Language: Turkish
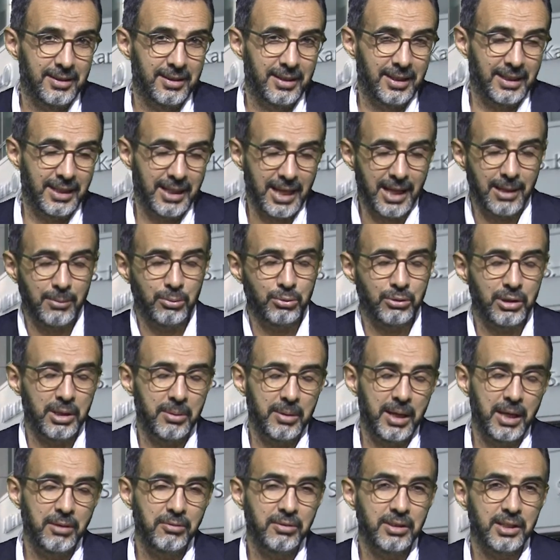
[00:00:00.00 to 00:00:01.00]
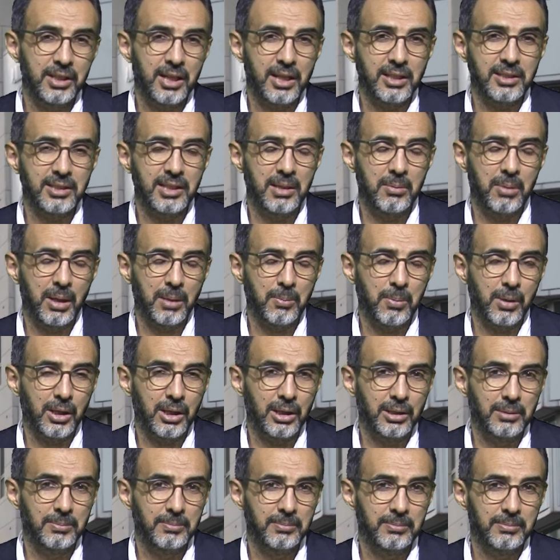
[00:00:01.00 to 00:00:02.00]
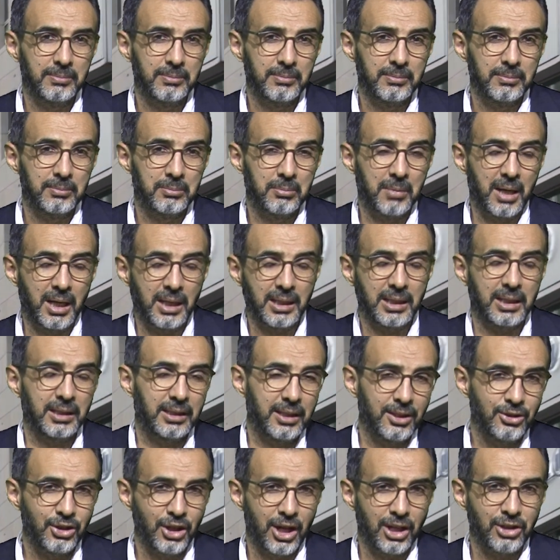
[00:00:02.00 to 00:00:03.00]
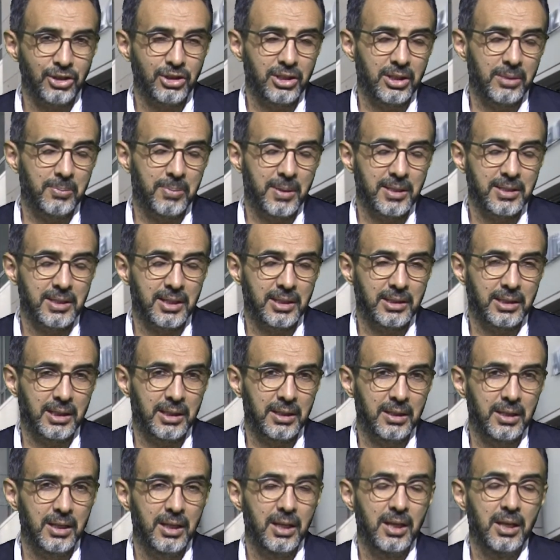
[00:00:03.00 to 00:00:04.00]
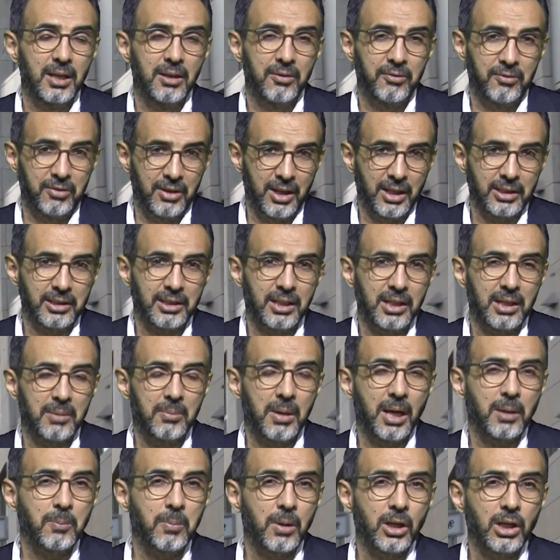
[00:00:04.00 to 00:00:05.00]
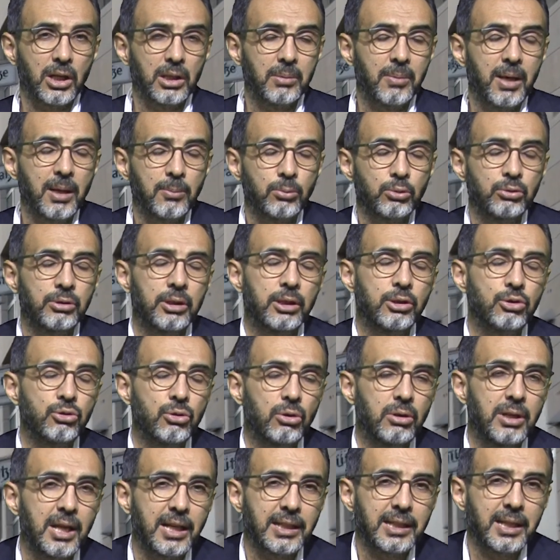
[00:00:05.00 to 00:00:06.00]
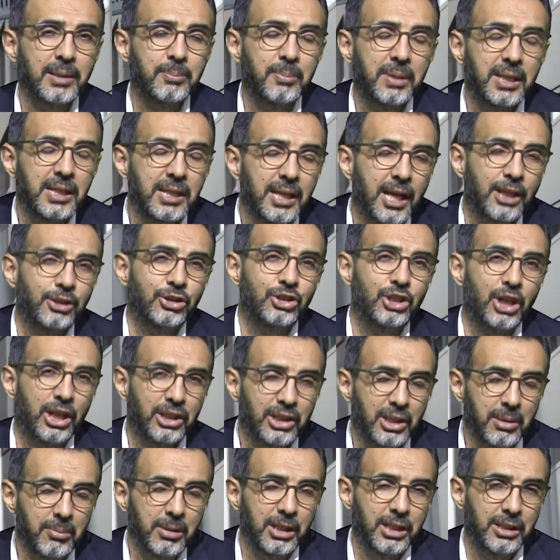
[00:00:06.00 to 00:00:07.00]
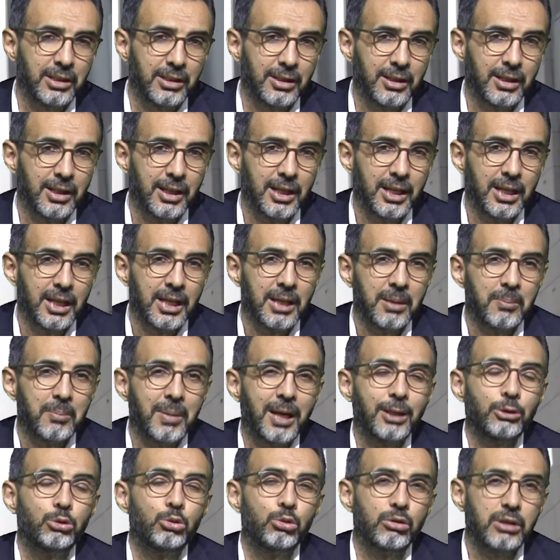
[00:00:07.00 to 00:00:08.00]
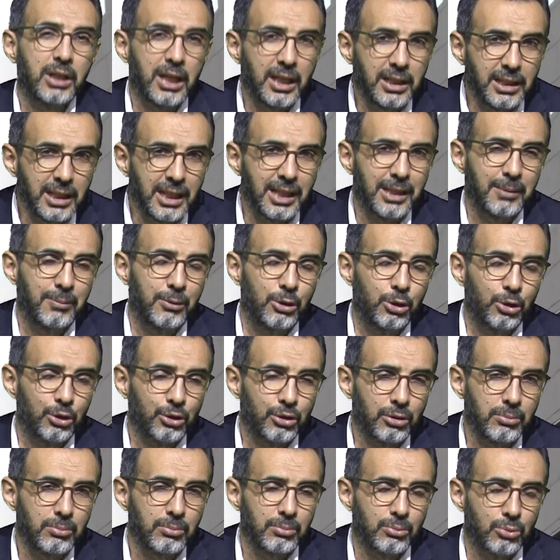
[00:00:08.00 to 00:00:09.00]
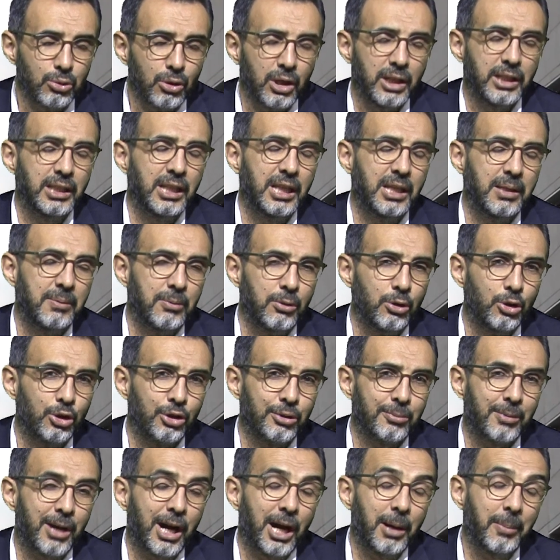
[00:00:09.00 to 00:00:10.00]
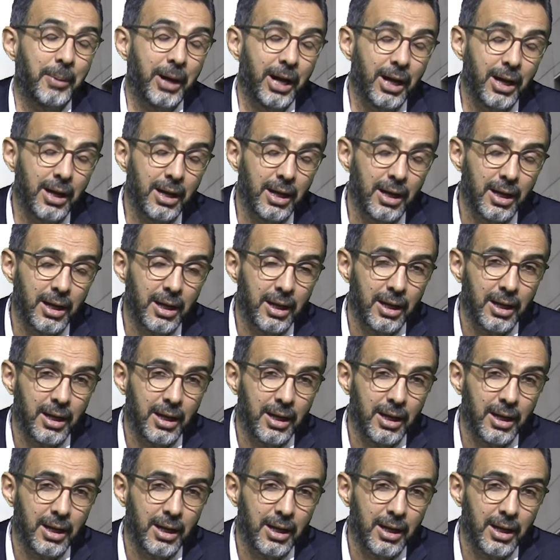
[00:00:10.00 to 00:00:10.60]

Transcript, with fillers: E gel buraya ev kirasına bak bakalım. markete, çarşıda, pazardaki fiyatlara bak bakalım. Ben bunları söylerken beni yanlış anlamayın. Ben Türkiye'yi de iyi biliyorum, burayı da iyi biliyorum. Ama